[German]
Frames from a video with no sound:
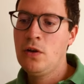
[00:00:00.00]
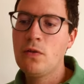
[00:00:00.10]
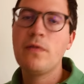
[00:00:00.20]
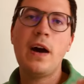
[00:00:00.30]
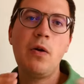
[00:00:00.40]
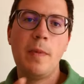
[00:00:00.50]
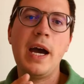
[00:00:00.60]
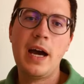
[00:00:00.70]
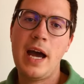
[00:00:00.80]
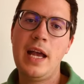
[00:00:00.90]
Und warum
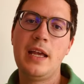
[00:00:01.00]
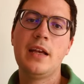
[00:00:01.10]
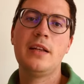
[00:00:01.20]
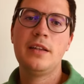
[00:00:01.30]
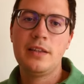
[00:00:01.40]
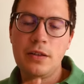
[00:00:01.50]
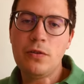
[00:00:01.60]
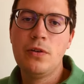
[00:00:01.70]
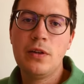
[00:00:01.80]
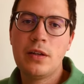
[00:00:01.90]
erreichen die
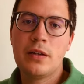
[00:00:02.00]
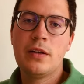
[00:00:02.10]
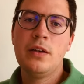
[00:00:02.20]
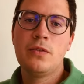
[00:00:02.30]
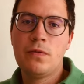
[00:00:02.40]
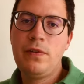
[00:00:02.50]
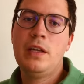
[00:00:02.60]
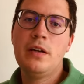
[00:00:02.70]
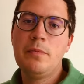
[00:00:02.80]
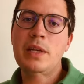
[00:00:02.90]
Kirchen so
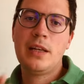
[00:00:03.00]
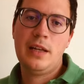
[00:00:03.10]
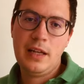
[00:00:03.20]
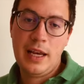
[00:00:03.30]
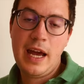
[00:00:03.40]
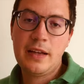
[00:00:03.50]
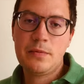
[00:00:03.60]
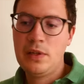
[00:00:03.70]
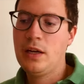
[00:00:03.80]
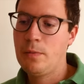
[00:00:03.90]
viele Mitglieder der Gangs
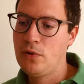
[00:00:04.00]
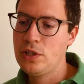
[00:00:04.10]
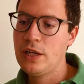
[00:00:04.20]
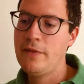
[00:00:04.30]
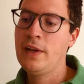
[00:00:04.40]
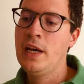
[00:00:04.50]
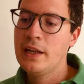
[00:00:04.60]
mit ihrer Botschaft?